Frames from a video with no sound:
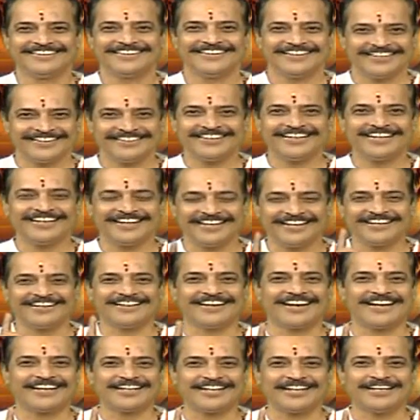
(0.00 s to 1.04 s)
ఇది
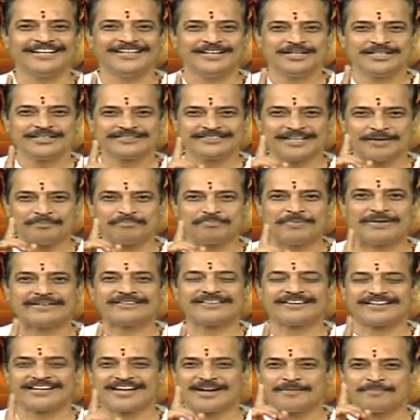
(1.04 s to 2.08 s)
ఈనాటి
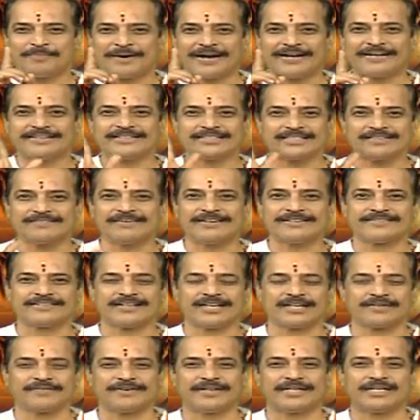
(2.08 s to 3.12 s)
తప్పనిసరిగా
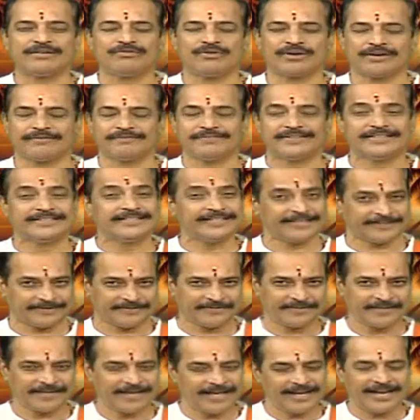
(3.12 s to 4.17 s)
పాటించవలసినటువంటి ఒక విధి
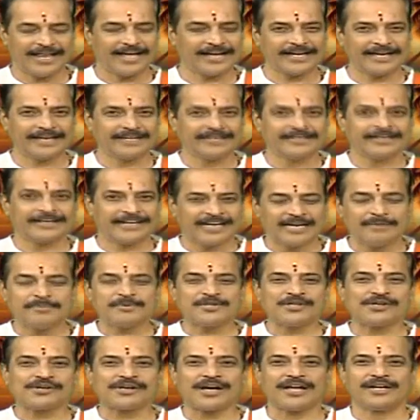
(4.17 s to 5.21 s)
అలాగే
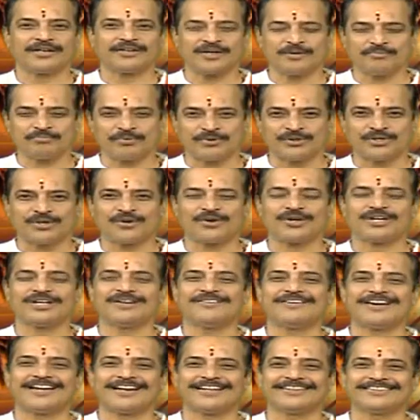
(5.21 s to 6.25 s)
గణపతి యొక్క అనుగ్రహం పొందగోరిన
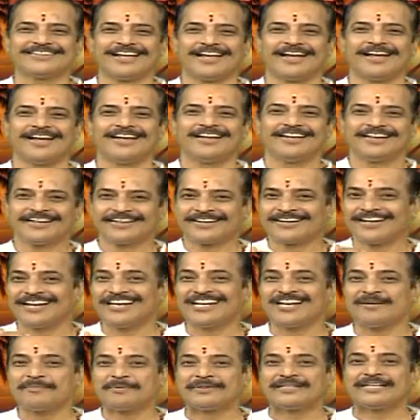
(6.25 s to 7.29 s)
వారంతా
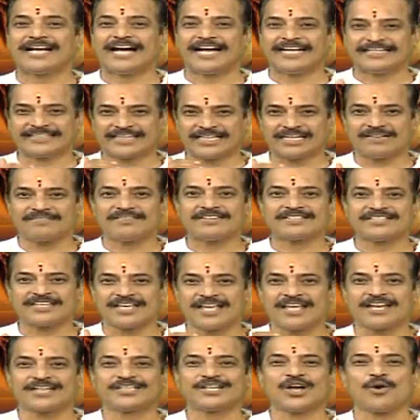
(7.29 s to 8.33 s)
గణపతి అథర్వ
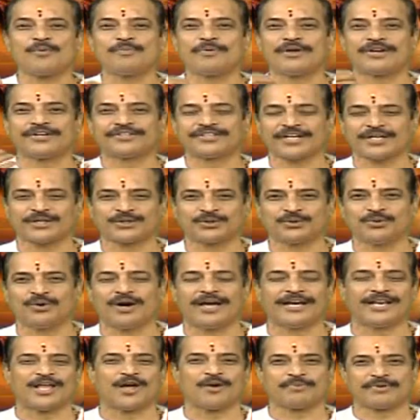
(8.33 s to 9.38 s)
శీర్ష ఉపనిషత్తు
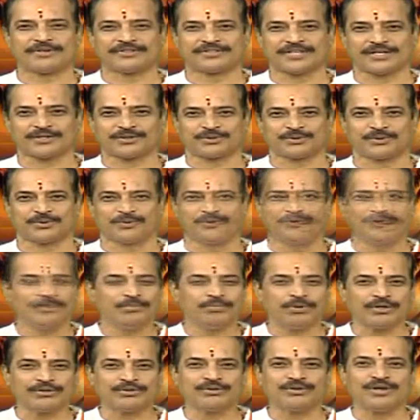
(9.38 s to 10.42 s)
అనే ఉపనిషత్తును
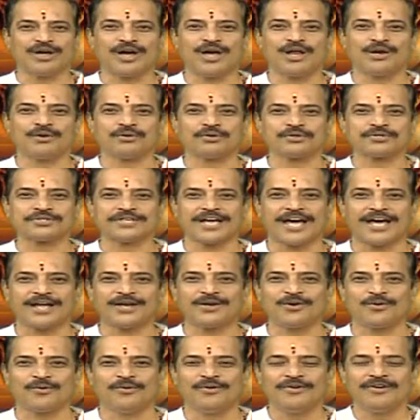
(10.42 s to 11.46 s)
పద్నాలుగు
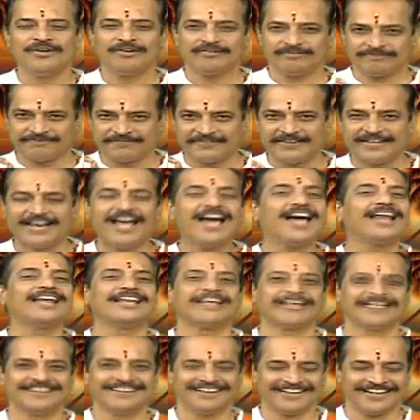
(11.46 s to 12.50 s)
సార్లు వినాలి
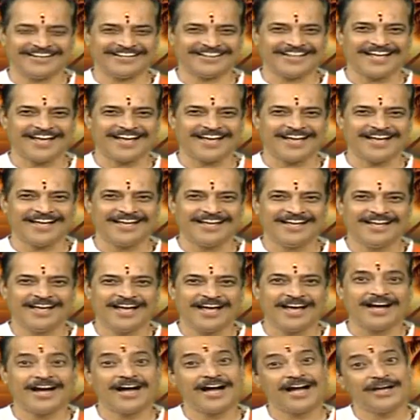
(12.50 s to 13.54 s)
లేదా
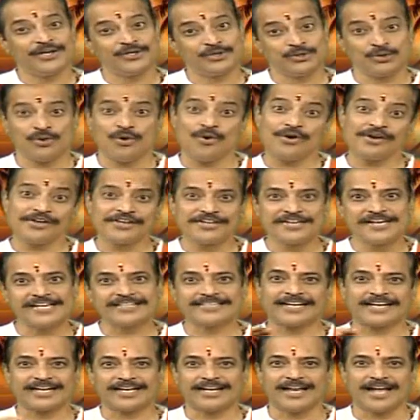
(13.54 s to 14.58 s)
ఆ
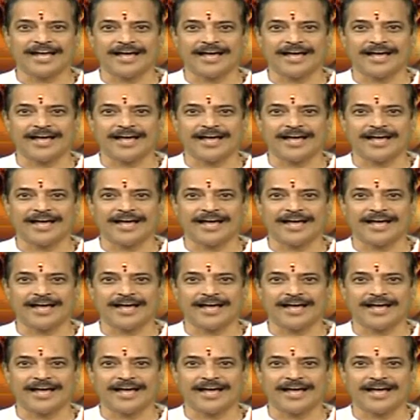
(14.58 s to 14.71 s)
యోగ్యత కల